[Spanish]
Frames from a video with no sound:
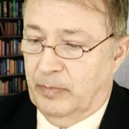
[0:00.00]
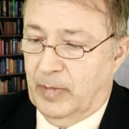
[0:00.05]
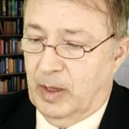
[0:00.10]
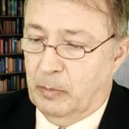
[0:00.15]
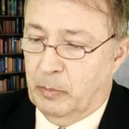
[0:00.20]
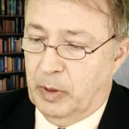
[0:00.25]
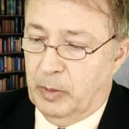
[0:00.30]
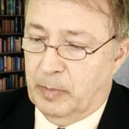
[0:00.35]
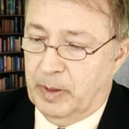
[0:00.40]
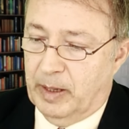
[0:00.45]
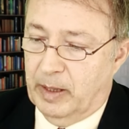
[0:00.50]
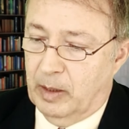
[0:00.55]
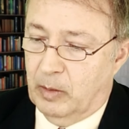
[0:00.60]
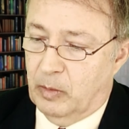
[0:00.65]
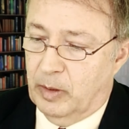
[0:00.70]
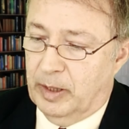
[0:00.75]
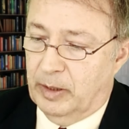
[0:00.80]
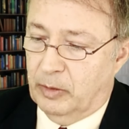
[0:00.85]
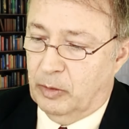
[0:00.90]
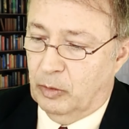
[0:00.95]
En Primera de
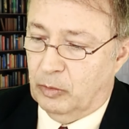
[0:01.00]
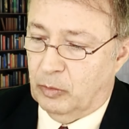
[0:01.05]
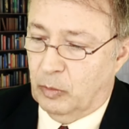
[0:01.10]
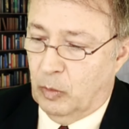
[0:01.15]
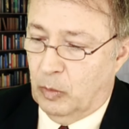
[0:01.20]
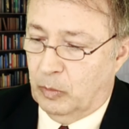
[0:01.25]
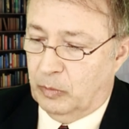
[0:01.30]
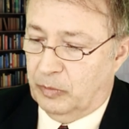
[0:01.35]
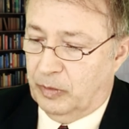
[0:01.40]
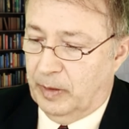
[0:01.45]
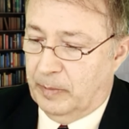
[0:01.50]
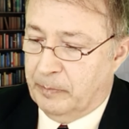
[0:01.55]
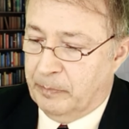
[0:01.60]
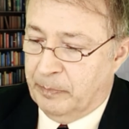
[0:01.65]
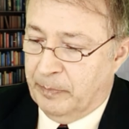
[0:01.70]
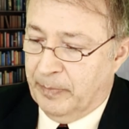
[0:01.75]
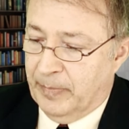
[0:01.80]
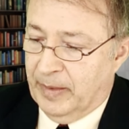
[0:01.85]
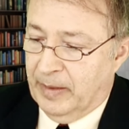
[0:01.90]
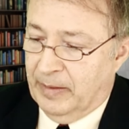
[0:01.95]
Corintios 11
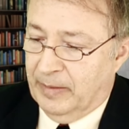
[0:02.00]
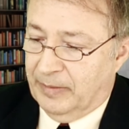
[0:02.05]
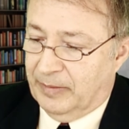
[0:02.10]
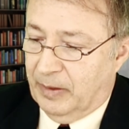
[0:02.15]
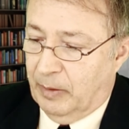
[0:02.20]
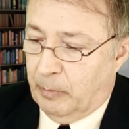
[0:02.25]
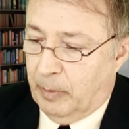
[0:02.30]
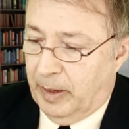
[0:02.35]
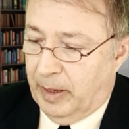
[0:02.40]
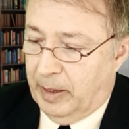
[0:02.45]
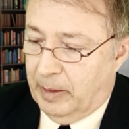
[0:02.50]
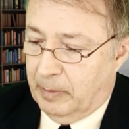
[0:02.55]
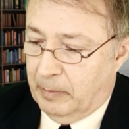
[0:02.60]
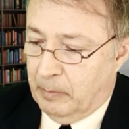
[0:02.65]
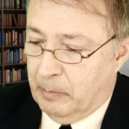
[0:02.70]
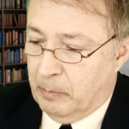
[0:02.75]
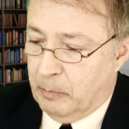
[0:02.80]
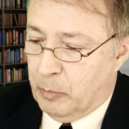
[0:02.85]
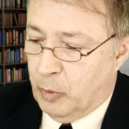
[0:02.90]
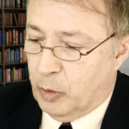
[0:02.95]
se ve
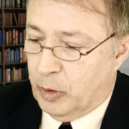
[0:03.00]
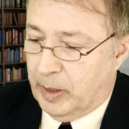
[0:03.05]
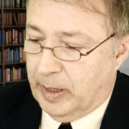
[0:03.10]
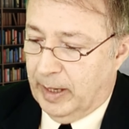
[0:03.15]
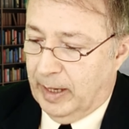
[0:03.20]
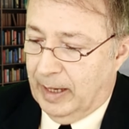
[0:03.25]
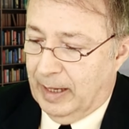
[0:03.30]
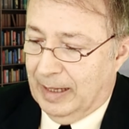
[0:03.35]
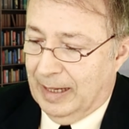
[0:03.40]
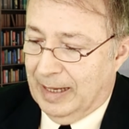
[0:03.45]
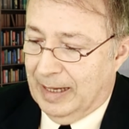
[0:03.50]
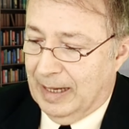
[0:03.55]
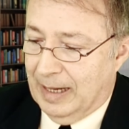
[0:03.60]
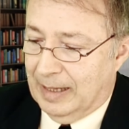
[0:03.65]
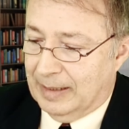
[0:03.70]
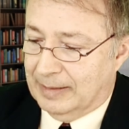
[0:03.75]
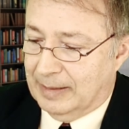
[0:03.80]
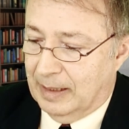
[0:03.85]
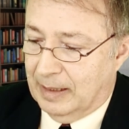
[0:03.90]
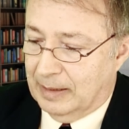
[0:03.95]
por qué la
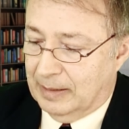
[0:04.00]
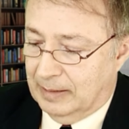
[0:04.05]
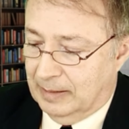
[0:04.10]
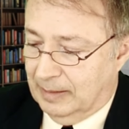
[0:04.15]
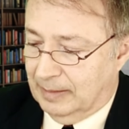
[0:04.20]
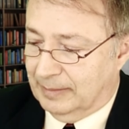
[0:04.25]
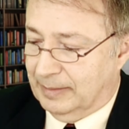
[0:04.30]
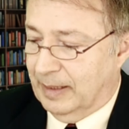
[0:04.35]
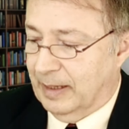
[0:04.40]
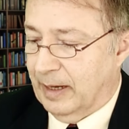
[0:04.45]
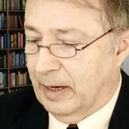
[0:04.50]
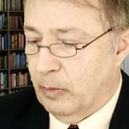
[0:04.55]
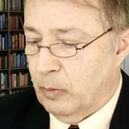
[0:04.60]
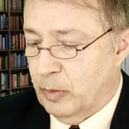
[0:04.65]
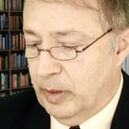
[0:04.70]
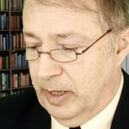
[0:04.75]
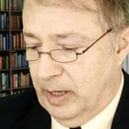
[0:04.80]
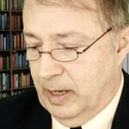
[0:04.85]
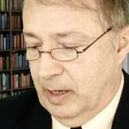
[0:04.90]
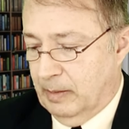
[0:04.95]
iglesia se
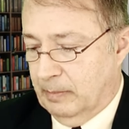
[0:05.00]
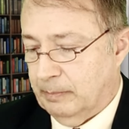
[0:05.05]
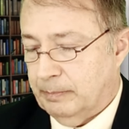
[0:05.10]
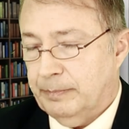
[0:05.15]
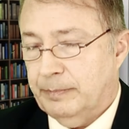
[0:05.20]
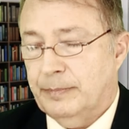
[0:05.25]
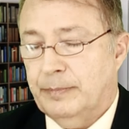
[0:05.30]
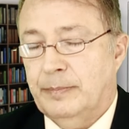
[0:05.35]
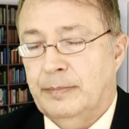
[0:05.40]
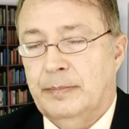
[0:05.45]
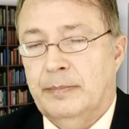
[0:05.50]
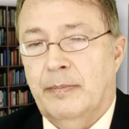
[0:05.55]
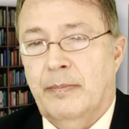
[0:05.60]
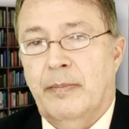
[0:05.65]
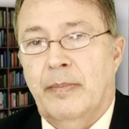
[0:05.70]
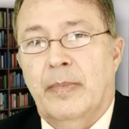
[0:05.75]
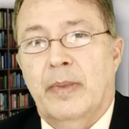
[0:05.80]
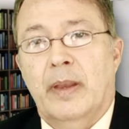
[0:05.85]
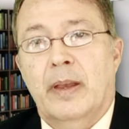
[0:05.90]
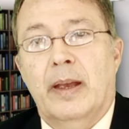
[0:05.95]
reunía
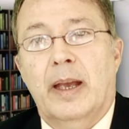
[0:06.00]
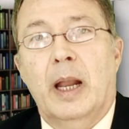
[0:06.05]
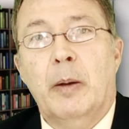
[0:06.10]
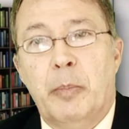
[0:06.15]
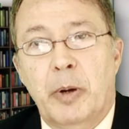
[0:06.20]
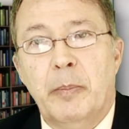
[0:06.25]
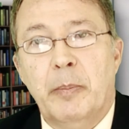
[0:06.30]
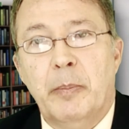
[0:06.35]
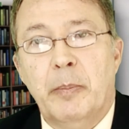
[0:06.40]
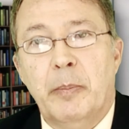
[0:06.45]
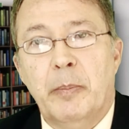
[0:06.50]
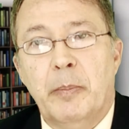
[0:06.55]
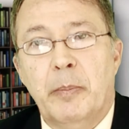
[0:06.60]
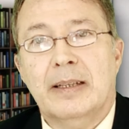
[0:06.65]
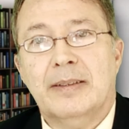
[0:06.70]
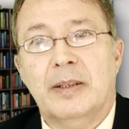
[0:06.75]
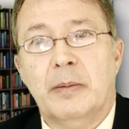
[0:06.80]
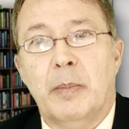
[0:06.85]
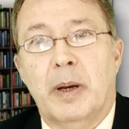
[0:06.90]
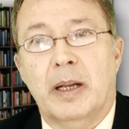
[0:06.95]
el primer día de
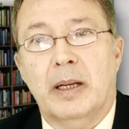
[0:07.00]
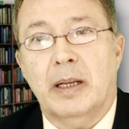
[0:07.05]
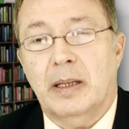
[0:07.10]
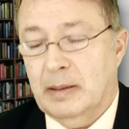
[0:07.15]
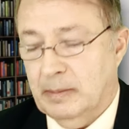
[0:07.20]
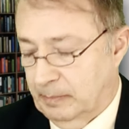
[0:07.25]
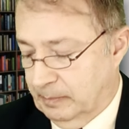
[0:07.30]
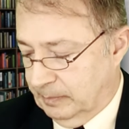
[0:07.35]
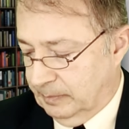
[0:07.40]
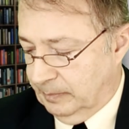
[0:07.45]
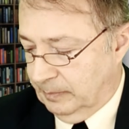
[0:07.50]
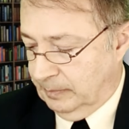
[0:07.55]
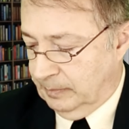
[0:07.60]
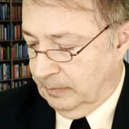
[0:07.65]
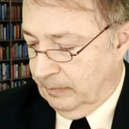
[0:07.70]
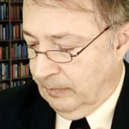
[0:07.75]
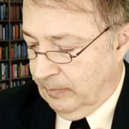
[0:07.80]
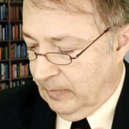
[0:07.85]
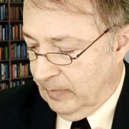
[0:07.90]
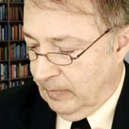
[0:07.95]
la semana
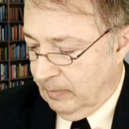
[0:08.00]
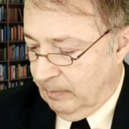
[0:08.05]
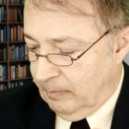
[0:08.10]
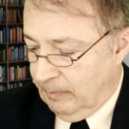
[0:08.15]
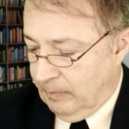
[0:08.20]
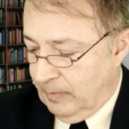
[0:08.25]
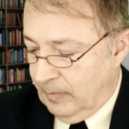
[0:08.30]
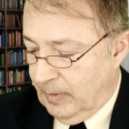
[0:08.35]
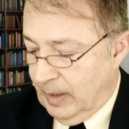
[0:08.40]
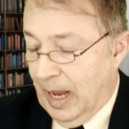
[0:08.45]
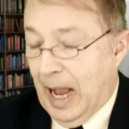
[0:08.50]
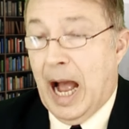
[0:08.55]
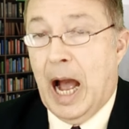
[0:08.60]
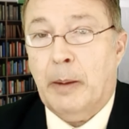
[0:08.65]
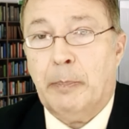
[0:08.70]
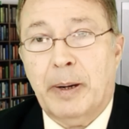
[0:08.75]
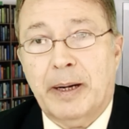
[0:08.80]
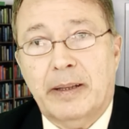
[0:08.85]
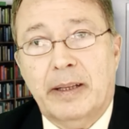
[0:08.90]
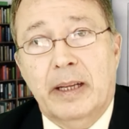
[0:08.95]

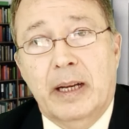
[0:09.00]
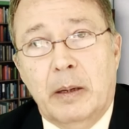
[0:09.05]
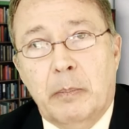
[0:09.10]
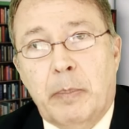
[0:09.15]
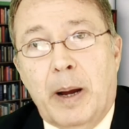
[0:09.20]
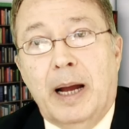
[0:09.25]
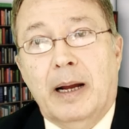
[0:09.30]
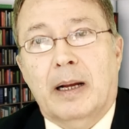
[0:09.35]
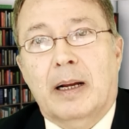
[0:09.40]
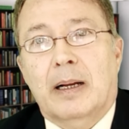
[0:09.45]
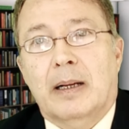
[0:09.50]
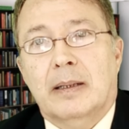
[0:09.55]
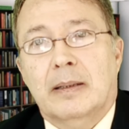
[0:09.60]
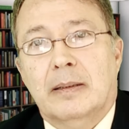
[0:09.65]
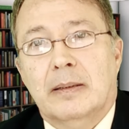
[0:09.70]
a partir del pan.